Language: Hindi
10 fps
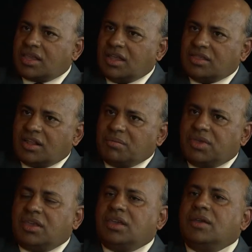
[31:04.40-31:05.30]
के अंदर
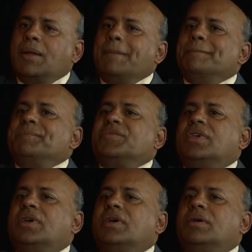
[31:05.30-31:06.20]
भी
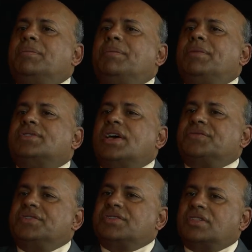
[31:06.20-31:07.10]

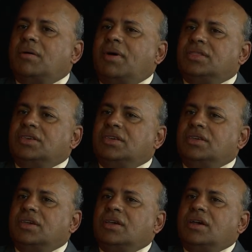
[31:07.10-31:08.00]
पचास फ़ीसद आबादी
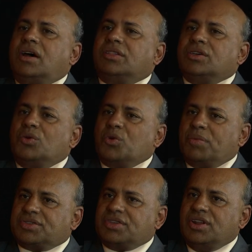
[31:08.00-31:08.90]
ख़त
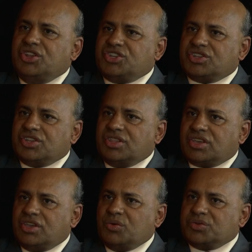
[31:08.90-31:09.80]
गुरबत से नीचे
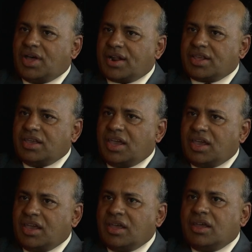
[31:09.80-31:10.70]
ज़िंदगी गुजार रही
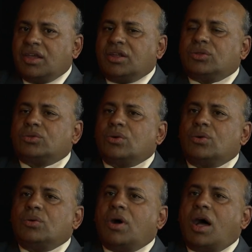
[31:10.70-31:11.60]
है तो
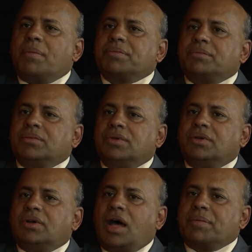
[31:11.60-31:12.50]
आप
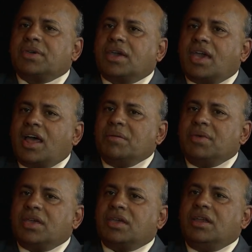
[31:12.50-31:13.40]
आपके ख्याल
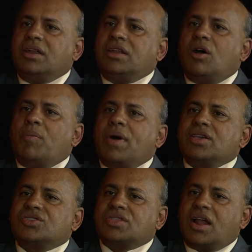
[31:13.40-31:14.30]
में इंडिया और
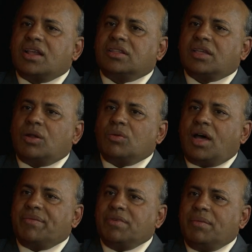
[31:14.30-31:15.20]
पाकिस्तान के
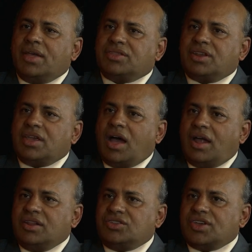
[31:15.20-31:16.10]
ताल्लुक में बेहतरी
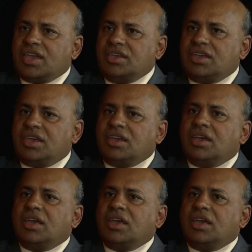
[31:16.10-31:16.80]
आनी चाहिए